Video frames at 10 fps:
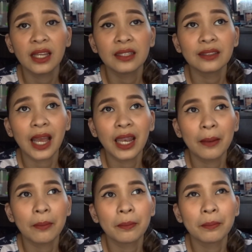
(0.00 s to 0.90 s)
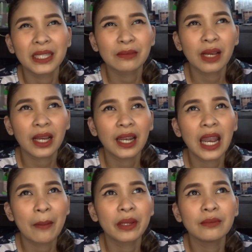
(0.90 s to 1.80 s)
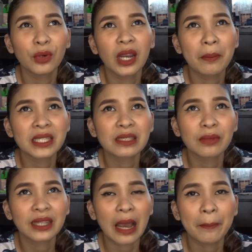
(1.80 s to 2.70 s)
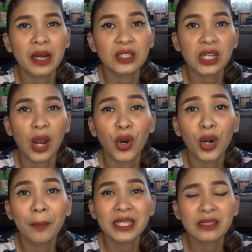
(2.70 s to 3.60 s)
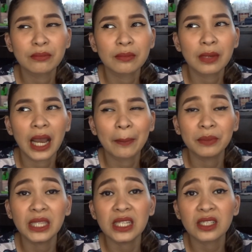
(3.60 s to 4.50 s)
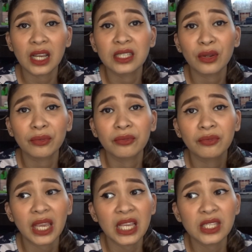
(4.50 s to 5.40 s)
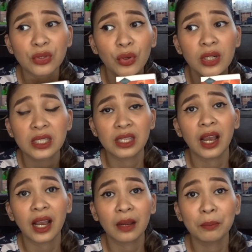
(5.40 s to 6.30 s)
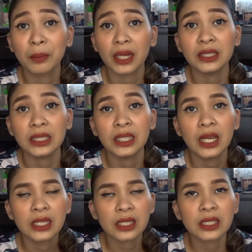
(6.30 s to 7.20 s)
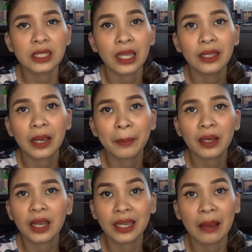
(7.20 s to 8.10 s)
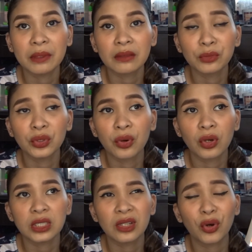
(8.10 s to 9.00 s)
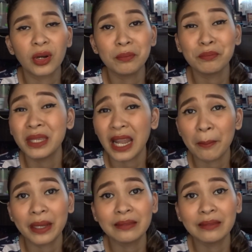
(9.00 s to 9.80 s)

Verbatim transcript: na alam, mas makilalaman mo na mas matapang siya or mas mahapdi siya sa face or sa body sa skin kapag ginamit mo yung Kojic or binabad